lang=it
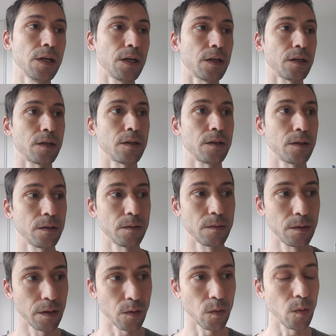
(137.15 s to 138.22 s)

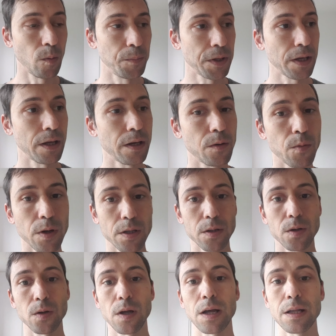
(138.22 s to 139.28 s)
eh, economica
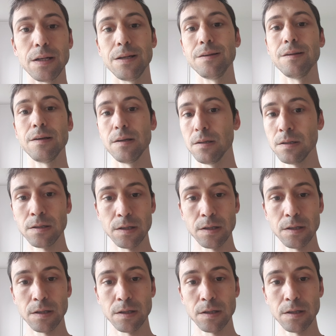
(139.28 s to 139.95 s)
riguardo al